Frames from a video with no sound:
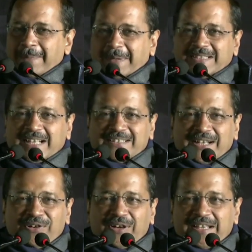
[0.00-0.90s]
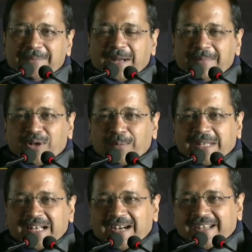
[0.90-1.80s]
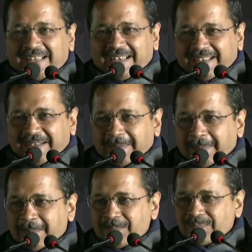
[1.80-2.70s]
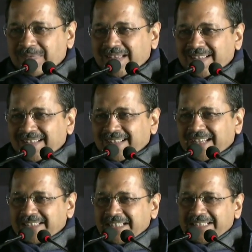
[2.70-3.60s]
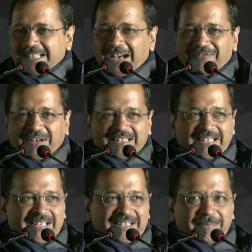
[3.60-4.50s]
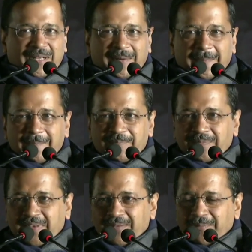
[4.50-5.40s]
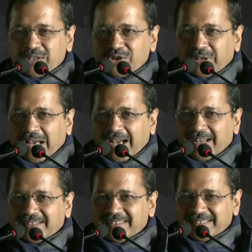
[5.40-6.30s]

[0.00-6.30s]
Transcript: आपके साथ चलूंगा यमुना में डुबकी लगा के आएंगे इतनी साफ कर देंगे यमुना मंजूर है